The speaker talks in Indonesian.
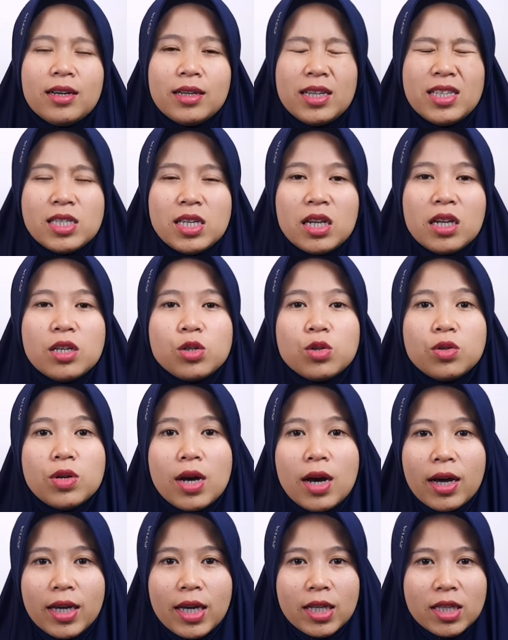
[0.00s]
di sini
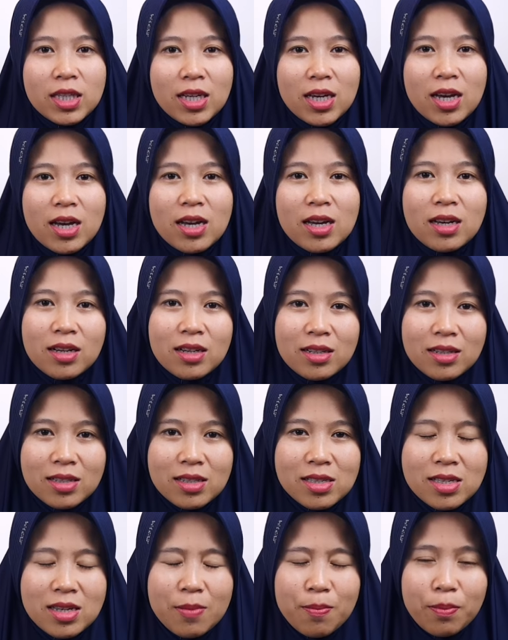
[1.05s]
juga ayatnya
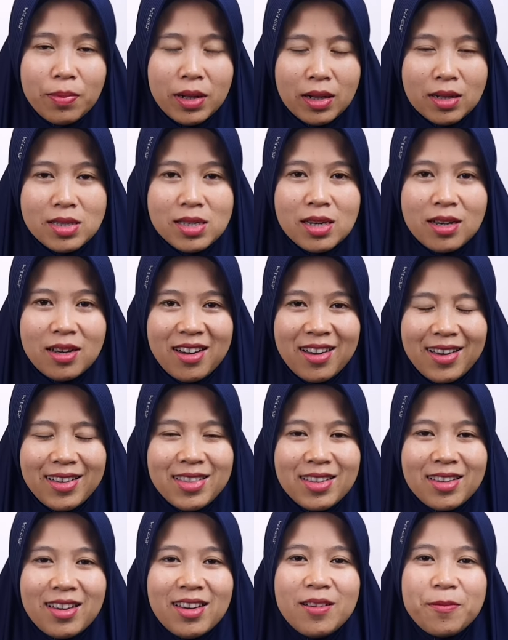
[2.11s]
simple singkat
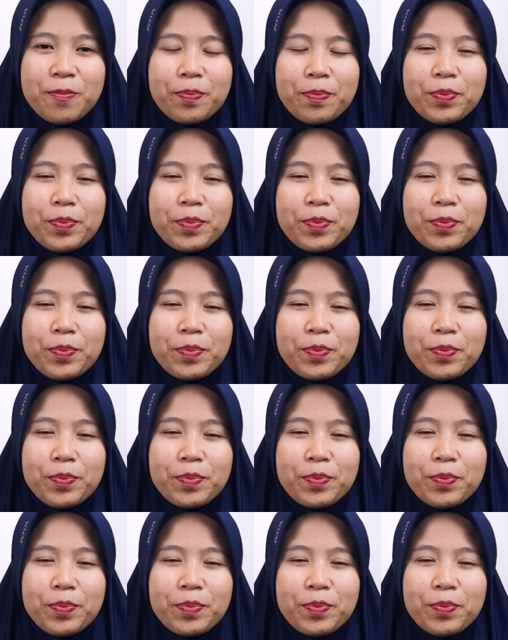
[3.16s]
ya